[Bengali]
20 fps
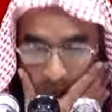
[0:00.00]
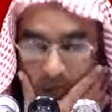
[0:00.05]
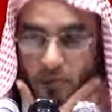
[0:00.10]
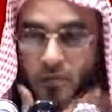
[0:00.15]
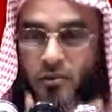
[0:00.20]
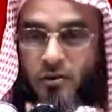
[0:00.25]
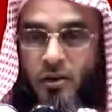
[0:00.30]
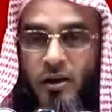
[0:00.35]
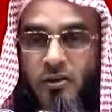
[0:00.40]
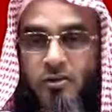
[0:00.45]

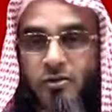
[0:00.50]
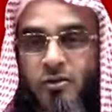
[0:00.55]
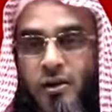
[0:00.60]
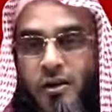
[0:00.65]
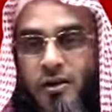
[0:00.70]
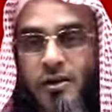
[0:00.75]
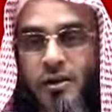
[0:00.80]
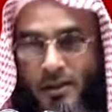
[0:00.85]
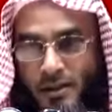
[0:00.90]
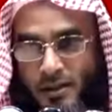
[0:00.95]
আলোচনা
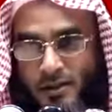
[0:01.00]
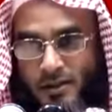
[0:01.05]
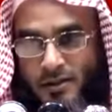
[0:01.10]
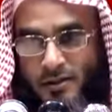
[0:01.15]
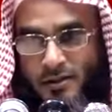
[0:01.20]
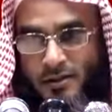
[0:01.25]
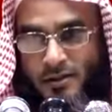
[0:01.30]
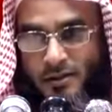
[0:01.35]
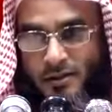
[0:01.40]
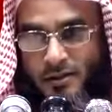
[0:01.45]
চলছে
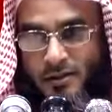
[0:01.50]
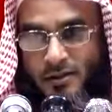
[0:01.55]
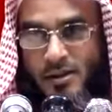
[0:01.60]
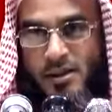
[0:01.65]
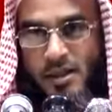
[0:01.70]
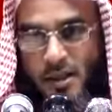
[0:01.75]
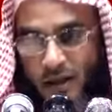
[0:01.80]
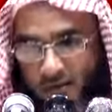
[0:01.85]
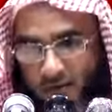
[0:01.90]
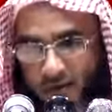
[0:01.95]

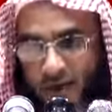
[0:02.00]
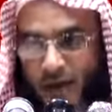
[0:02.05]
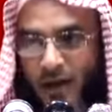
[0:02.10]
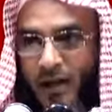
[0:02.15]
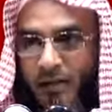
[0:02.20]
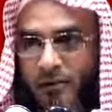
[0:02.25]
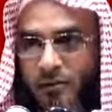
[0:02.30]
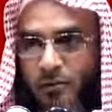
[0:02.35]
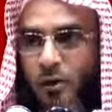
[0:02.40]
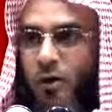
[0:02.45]

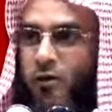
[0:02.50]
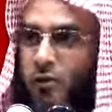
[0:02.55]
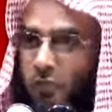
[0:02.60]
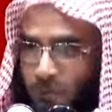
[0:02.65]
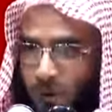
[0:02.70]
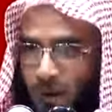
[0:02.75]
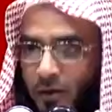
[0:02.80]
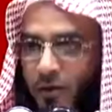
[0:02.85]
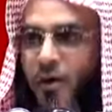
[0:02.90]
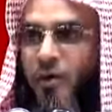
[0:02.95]
সাফাত
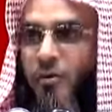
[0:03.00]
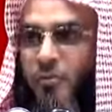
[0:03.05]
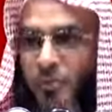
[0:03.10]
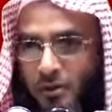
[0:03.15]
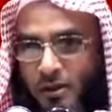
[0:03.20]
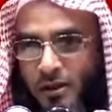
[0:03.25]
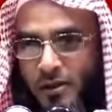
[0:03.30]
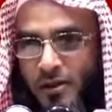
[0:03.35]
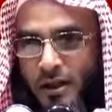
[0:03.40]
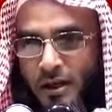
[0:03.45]
অথবা
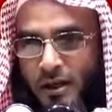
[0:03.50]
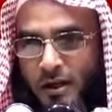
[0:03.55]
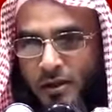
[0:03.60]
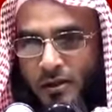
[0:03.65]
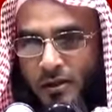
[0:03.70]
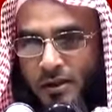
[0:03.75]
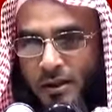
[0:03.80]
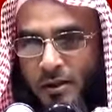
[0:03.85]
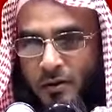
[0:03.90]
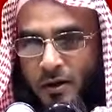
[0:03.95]
রহমতে
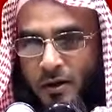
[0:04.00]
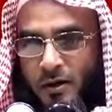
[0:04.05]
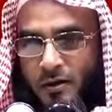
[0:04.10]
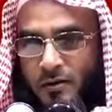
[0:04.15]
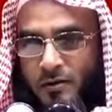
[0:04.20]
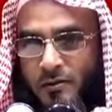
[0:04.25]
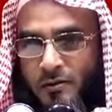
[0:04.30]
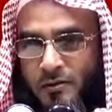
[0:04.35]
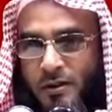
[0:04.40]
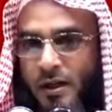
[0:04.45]
জান্নাতে যাওয়ার
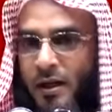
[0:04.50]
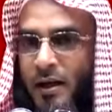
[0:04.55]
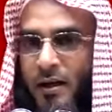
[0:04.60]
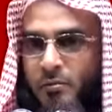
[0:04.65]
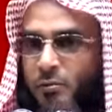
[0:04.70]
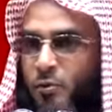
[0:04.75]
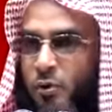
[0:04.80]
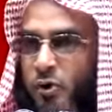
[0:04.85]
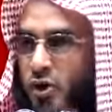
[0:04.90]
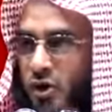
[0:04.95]

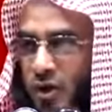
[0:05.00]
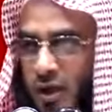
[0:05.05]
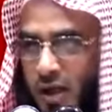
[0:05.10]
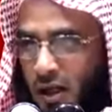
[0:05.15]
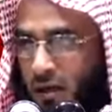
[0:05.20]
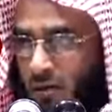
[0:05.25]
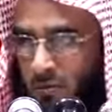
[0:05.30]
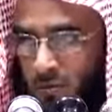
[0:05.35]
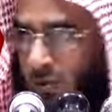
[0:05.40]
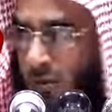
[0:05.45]
যারা
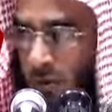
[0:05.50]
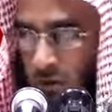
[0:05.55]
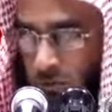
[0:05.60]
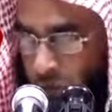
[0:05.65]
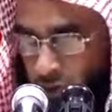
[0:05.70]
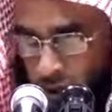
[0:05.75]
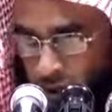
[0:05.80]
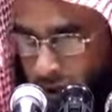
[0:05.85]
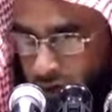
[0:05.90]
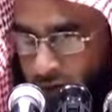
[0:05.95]
মুশরেক বড়
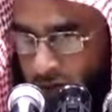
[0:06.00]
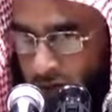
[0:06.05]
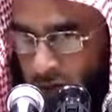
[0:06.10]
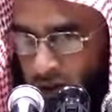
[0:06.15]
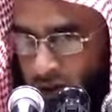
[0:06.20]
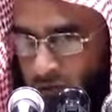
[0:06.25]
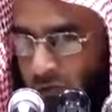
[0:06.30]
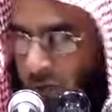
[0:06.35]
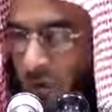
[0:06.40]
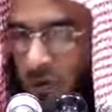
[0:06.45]
মুশরেক
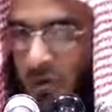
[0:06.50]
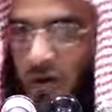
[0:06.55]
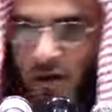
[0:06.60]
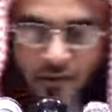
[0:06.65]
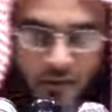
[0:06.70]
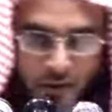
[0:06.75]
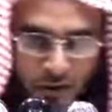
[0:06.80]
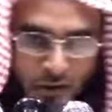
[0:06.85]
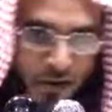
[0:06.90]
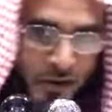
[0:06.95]
নয় বড়
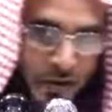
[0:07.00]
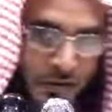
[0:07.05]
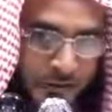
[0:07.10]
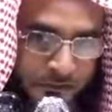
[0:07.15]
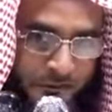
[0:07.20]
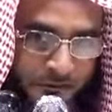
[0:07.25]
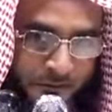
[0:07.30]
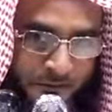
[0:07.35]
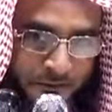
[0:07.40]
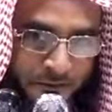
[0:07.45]
কাফের নয়
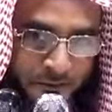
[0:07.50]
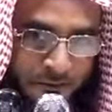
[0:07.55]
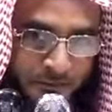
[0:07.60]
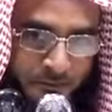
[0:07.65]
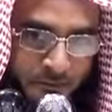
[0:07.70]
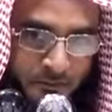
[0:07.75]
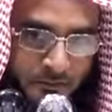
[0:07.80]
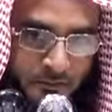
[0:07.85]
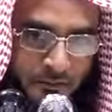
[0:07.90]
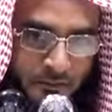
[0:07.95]

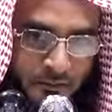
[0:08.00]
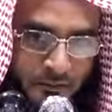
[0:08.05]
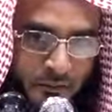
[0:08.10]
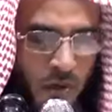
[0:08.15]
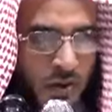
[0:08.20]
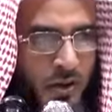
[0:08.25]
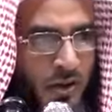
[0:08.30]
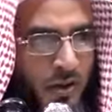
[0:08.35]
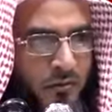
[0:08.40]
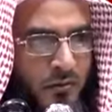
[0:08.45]

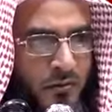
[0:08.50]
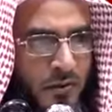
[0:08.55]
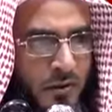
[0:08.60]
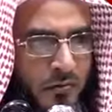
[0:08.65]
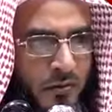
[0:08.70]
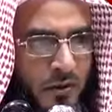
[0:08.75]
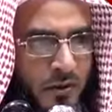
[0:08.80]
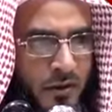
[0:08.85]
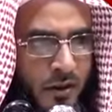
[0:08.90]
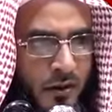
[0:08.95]
মুসলিম
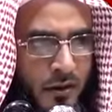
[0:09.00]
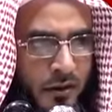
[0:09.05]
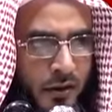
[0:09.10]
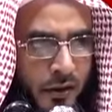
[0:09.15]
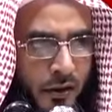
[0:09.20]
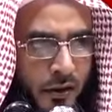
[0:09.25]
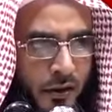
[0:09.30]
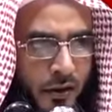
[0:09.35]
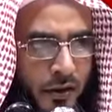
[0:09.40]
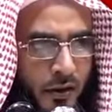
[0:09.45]
সমাজের
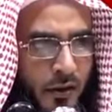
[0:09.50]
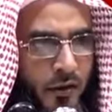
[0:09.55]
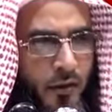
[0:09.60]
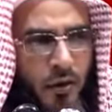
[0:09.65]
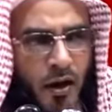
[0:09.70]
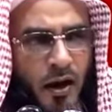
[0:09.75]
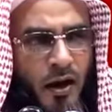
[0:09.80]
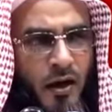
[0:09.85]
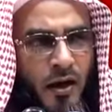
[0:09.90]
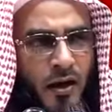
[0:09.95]

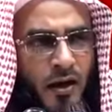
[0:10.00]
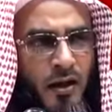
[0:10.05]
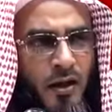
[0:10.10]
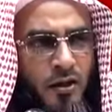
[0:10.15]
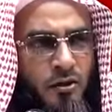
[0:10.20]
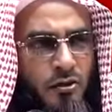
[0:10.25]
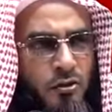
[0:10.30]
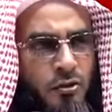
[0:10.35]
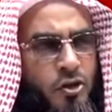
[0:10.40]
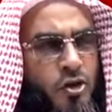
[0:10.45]
গুনাগার
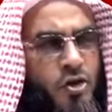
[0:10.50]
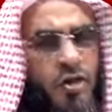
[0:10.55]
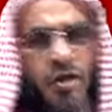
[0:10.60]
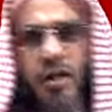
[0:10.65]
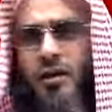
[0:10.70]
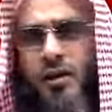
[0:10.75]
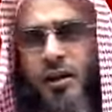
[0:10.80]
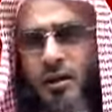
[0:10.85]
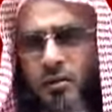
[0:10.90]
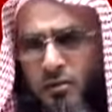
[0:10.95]
কিন্তু
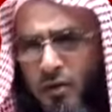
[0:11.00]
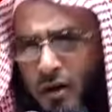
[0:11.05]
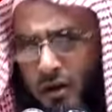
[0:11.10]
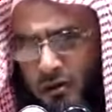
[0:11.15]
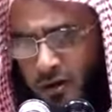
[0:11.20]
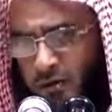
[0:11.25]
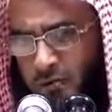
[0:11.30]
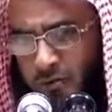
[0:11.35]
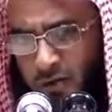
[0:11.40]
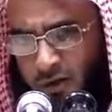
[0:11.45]
শিরকের গোনা
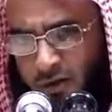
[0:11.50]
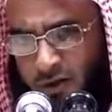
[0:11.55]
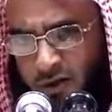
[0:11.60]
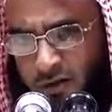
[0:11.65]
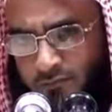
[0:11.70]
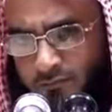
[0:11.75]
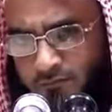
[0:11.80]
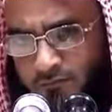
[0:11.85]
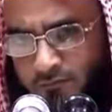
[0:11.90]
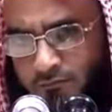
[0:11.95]
করে
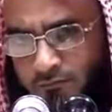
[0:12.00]
মরেনি